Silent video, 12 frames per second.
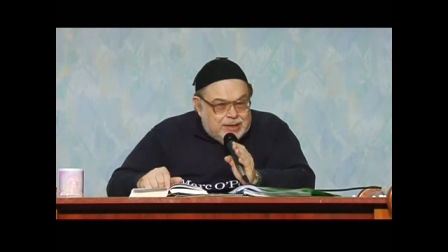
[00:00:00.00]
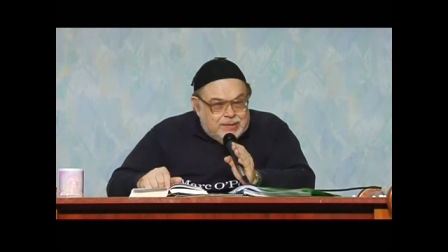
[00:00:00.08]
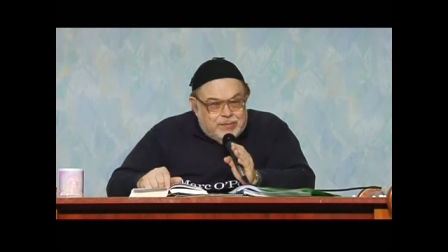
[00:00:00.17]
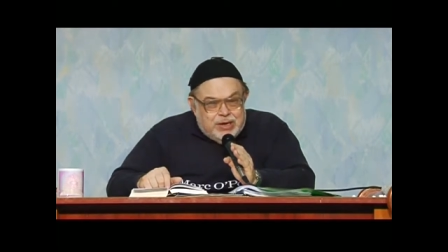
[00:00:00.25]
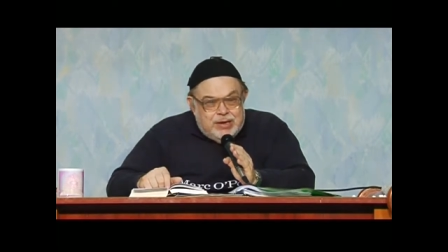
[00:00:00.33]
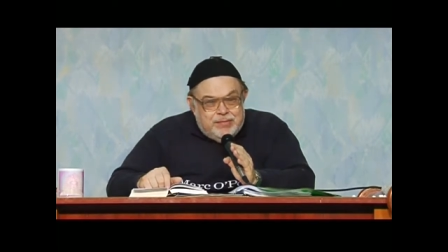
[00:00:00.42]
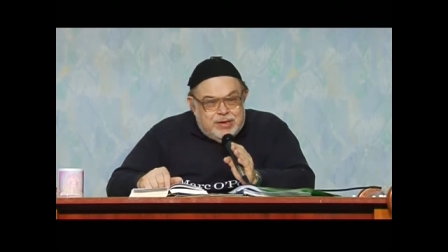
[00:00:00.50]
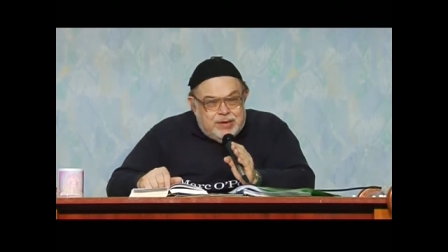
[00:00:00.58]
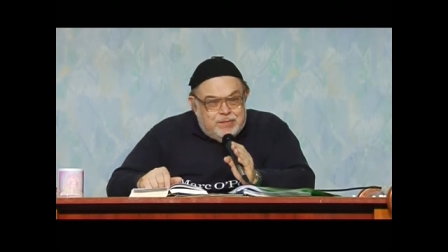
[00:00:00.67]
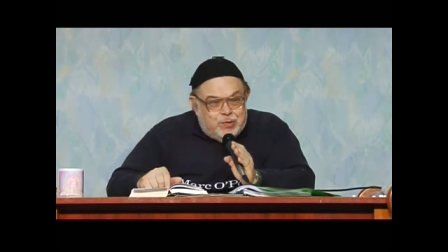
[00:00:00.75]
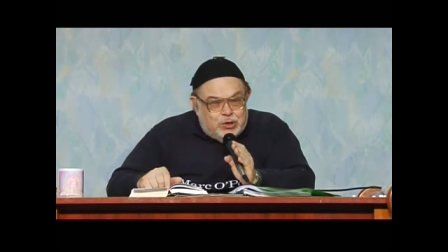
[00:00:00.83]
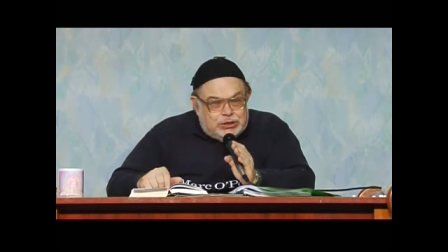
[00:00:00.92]
Мы
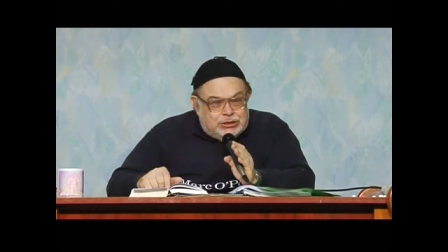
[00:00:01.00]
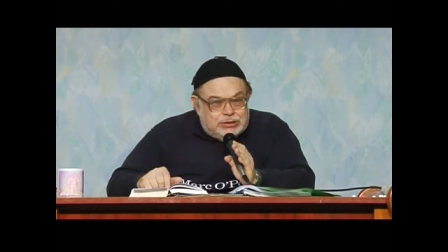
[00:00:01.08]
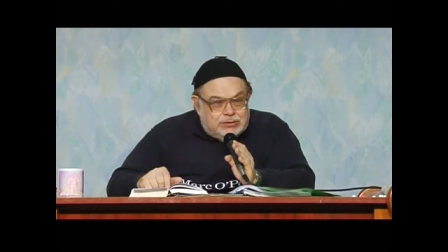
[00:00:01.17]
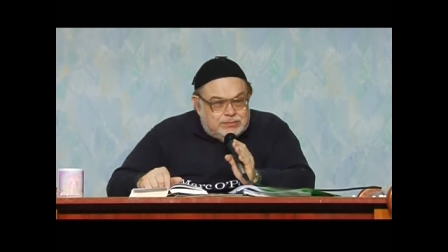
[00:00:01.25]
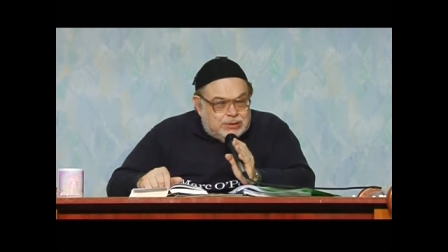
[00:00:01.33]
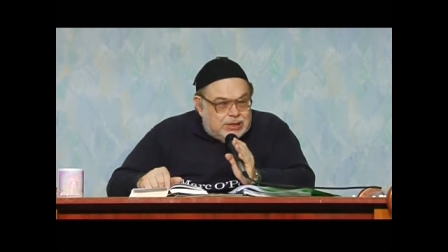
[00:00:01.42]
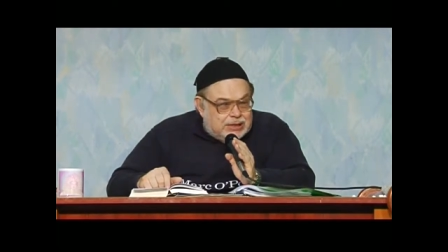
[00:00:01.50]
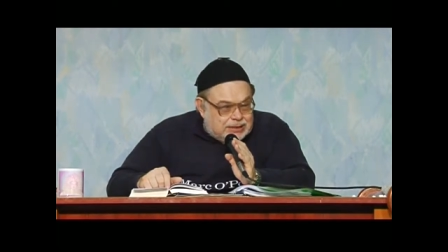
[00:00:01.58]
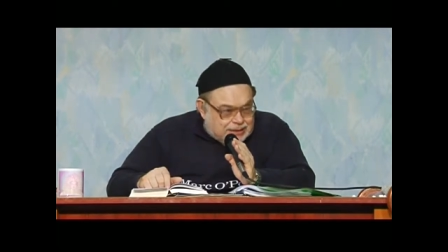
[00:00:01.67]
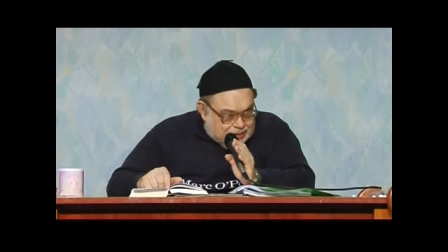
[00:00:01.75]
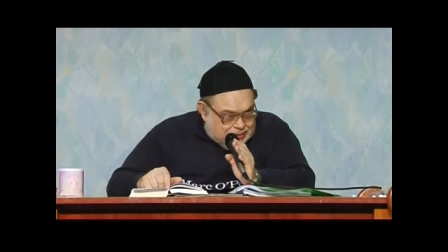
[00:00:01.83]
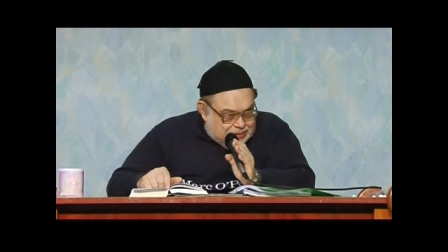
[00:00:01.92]
имеем больше
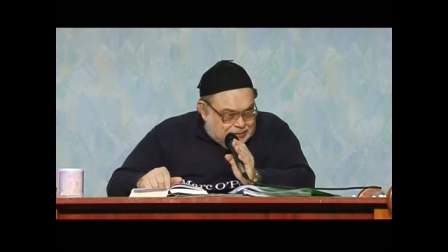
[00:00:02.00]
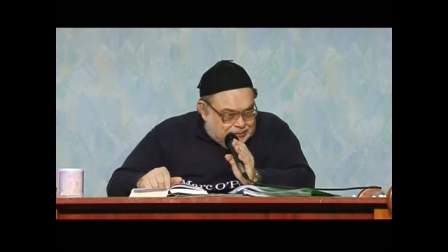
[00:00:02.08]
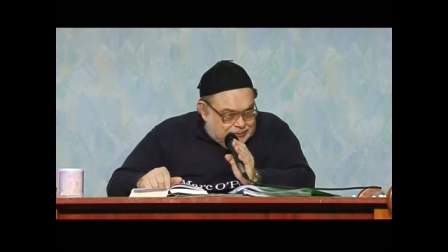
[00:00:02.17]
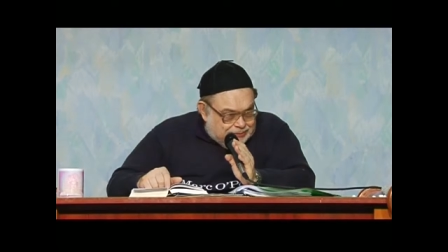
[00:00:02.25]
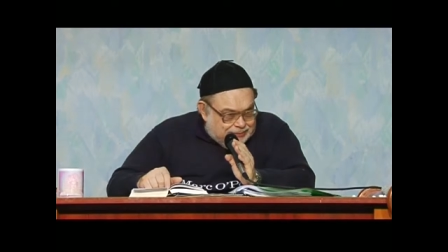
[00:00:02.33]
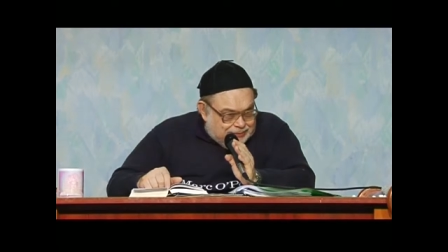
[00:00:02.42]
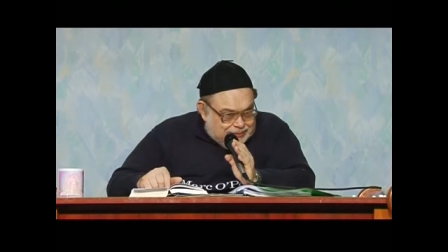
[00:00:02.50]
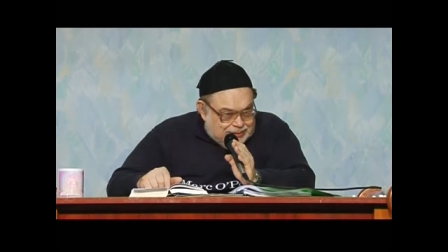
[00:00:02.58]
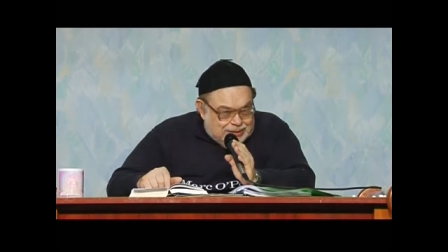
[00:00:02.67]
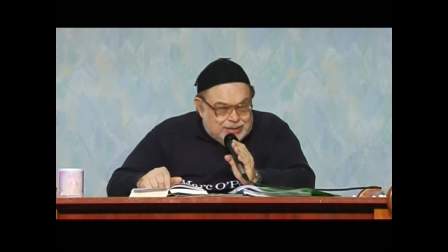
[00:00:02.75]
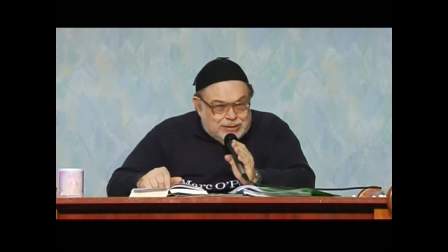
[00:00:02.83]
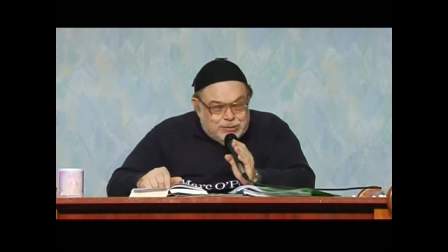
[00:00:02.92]
благодать,
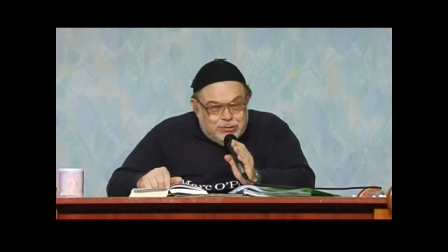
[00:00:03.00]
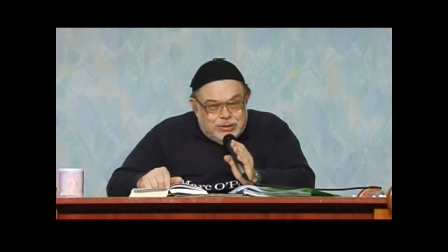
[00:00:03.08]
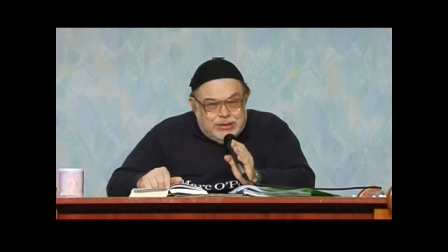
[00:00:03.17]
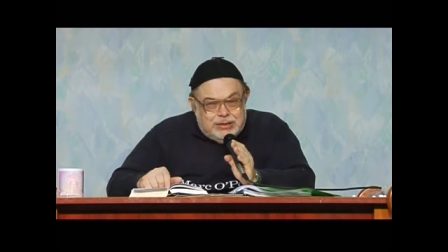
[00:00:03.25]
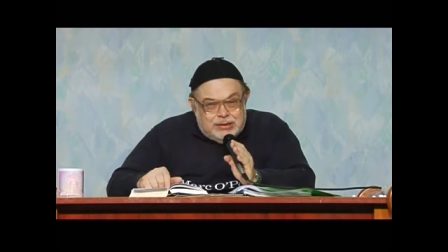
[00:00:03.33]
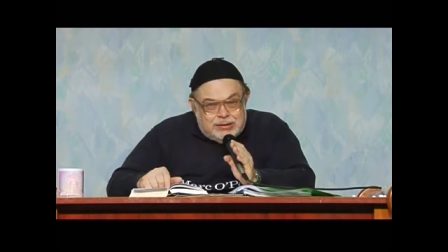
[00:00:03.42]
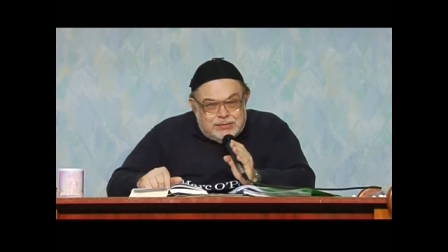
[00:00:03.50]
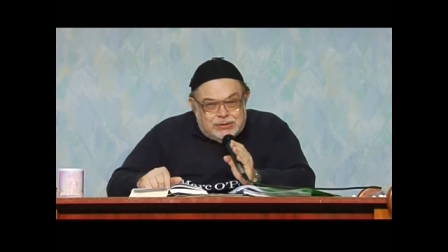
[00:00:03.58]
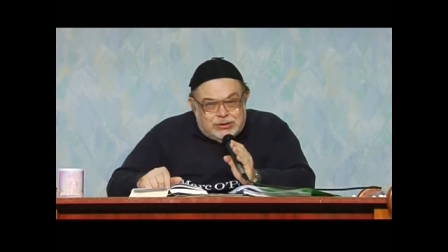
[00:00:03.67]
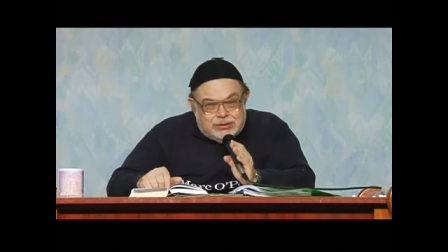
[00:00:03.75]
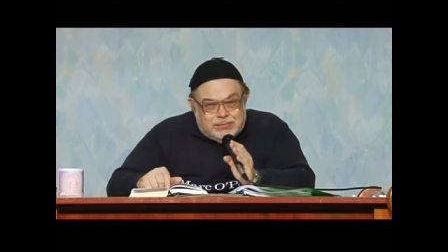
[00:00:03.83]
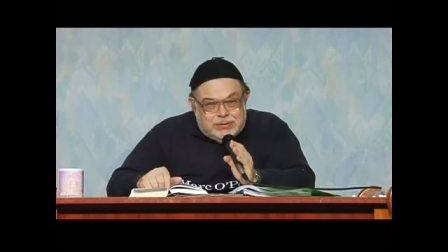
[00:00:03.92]
но не для
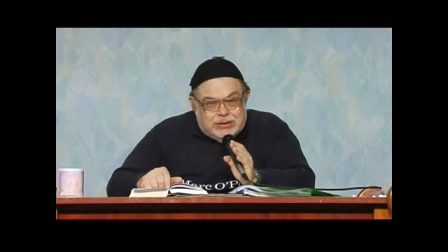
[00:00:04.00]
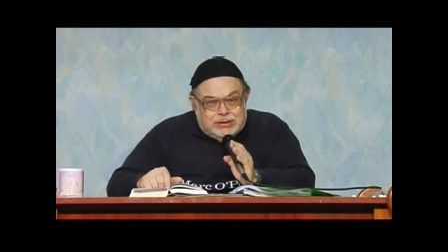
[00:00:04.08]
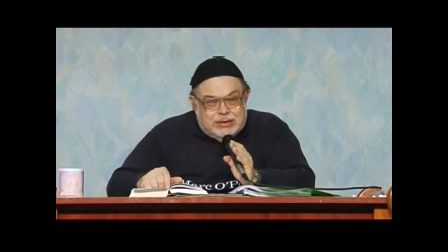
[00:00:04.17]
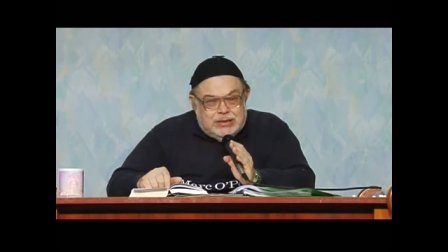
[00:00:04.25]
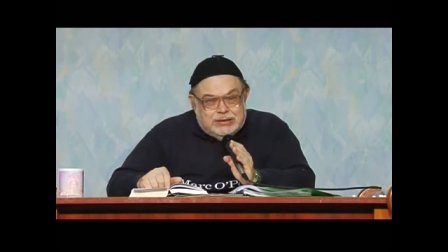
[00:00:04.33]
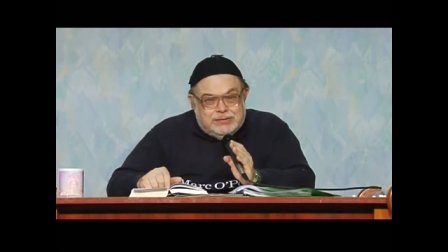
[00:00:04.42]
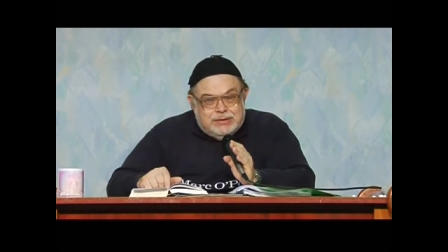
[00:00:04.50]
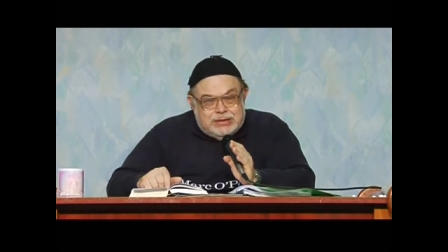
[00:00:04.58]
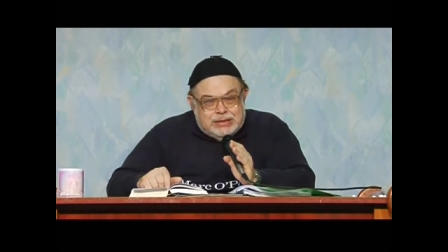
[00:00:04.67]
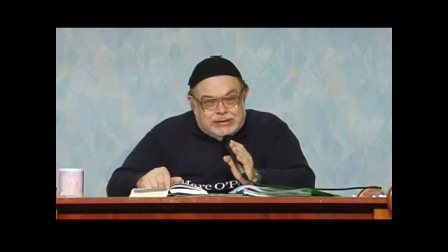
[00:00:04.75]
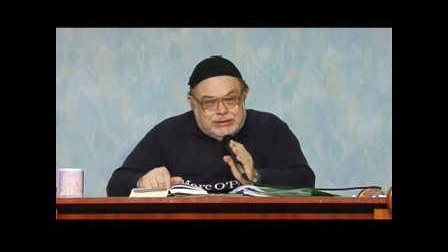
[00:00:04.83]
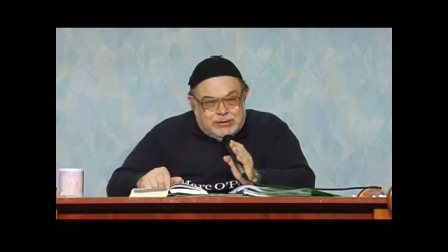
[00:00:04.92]
того, чтобы
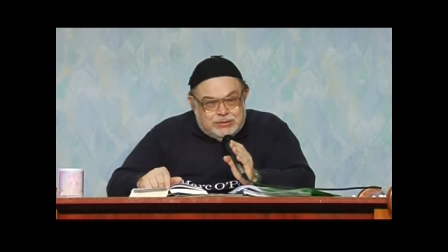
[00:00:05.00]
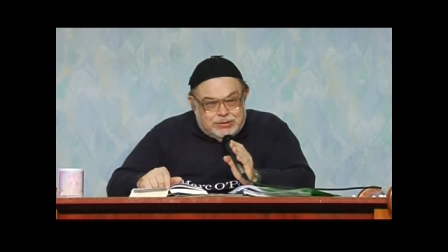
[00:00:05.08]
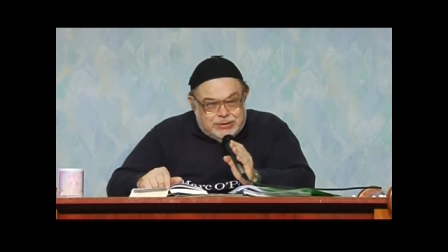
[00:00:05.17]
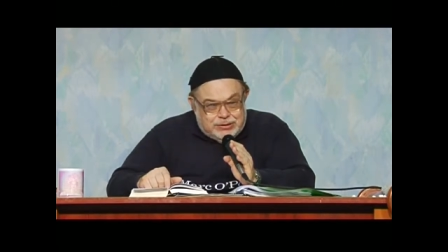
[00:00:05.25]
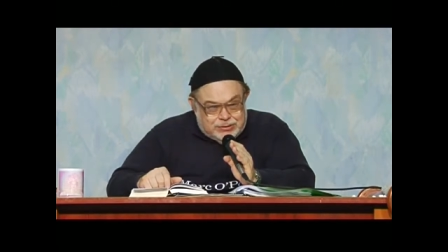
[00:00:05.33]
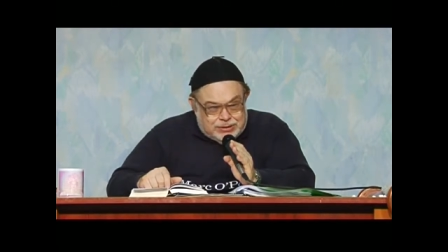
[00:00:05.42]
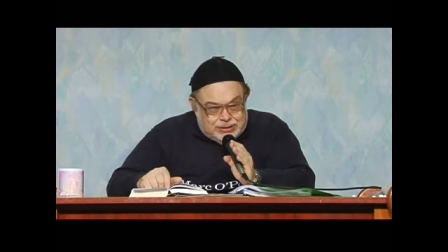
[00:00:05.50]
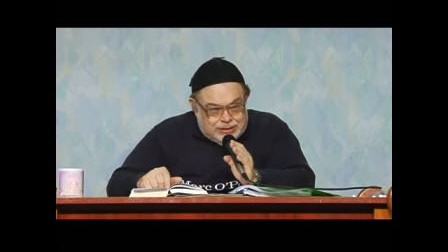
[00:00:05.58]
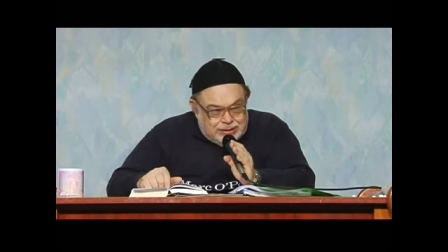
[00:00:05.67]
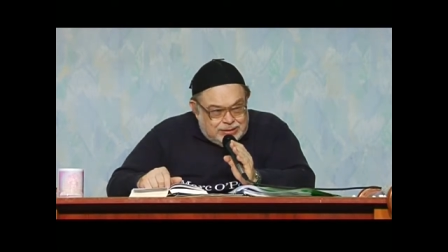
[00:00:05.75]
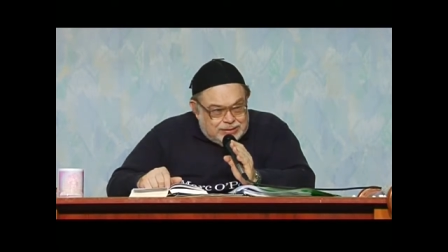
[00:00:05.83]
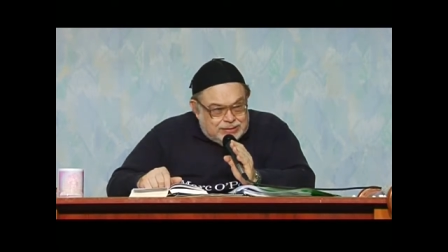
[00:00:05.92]
отвергать законы Торы,
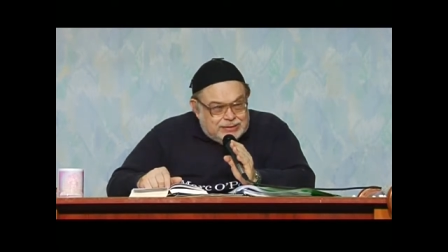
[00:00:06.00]
да?